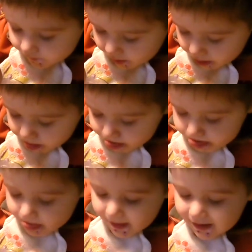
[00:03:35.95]
Perché?
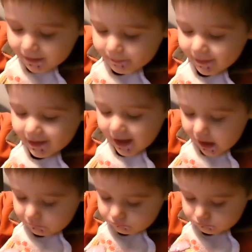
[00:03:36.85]
Ecco, perché?
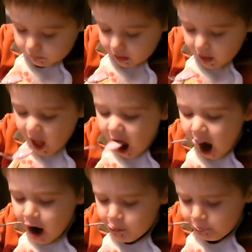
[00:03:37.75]
nella fase dei perché?